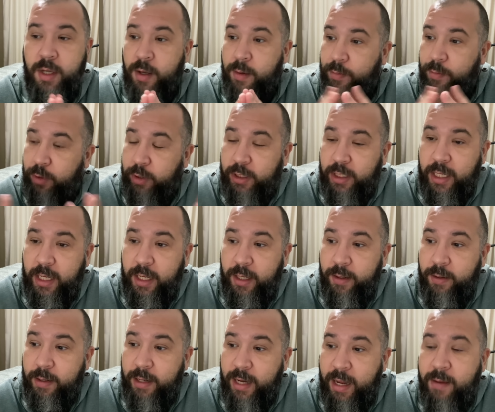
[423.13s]

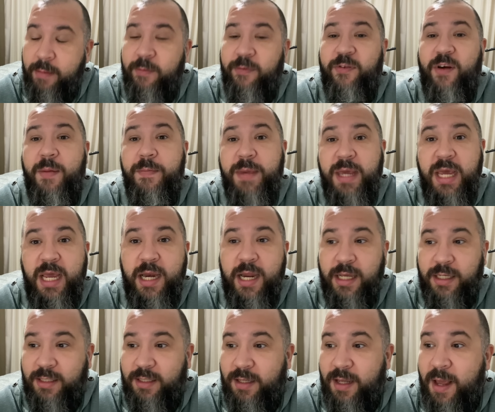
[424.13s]
Porque né,
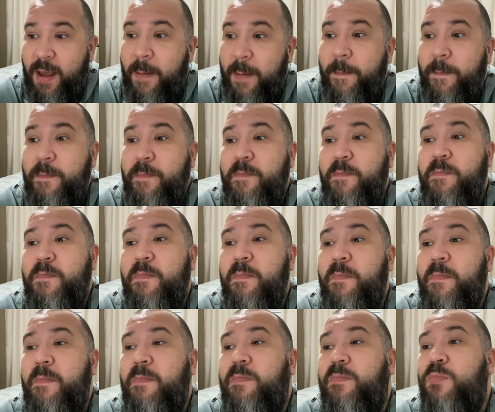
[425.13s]
famílias,
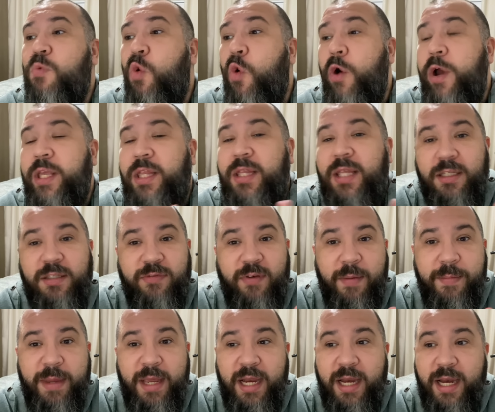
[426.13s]
muitas
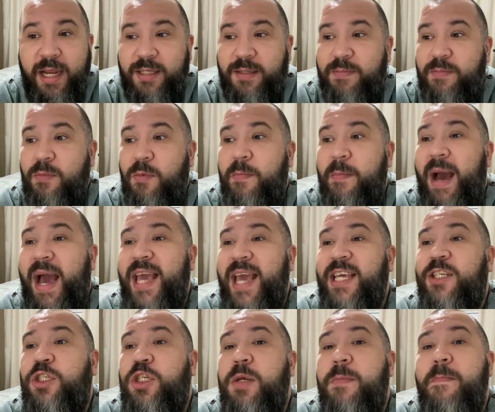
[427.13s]
famílias,
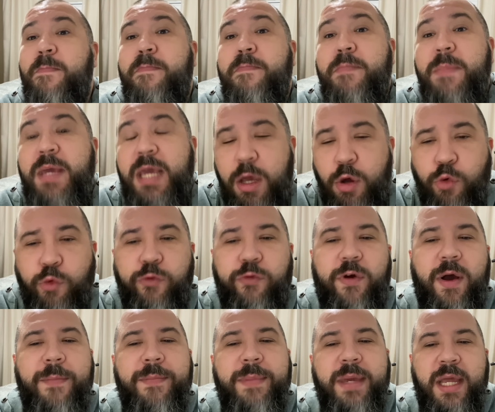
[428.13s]
mais de mil
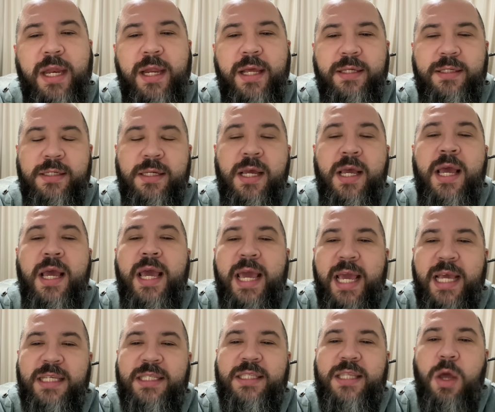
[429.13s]
famílias
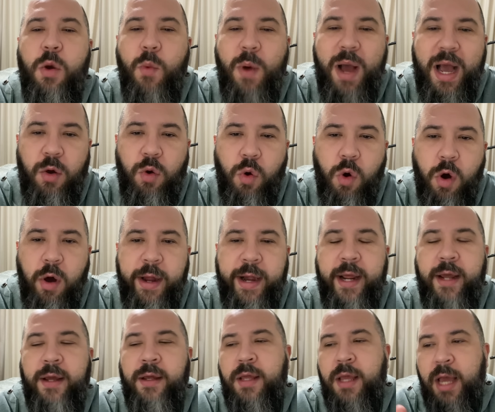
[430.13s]
estão
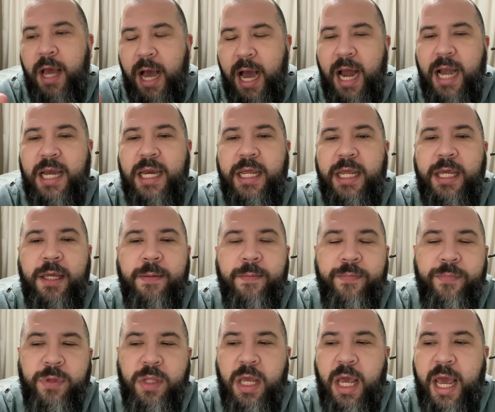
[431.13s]
agora ali
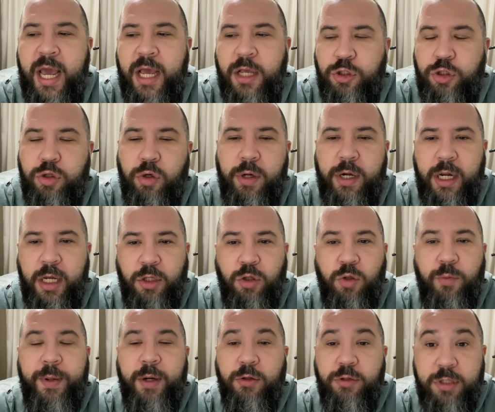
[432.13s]
é,
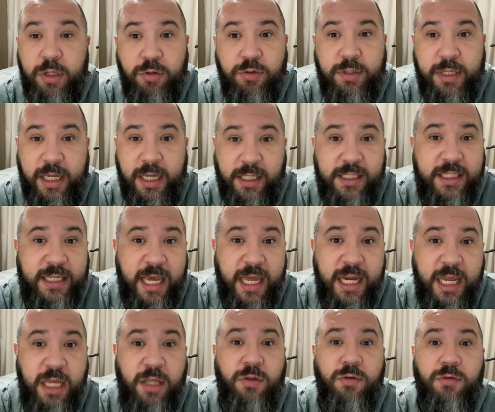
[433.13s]
chorando pelos seus entes
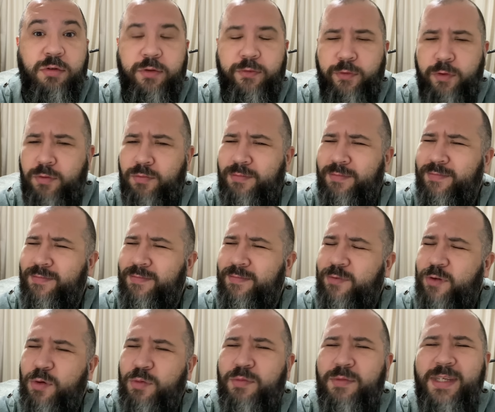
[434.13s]
queridos. Foi um,
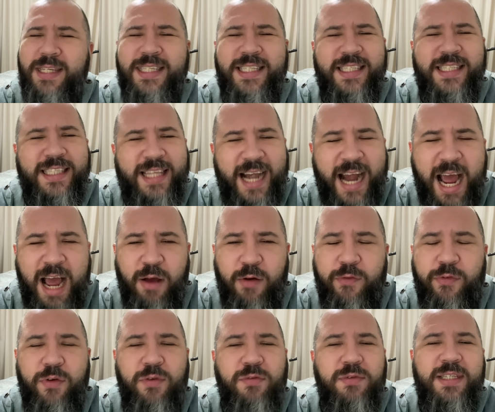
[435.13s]
foi um estrago,
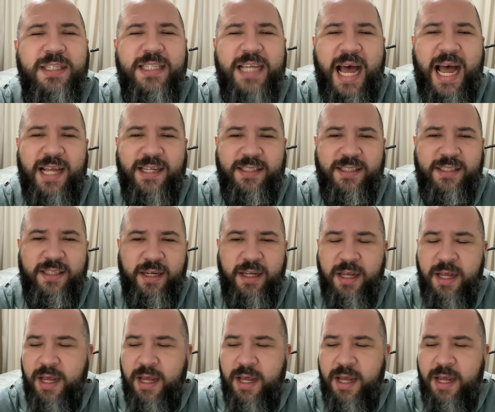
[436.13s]
foi um desastre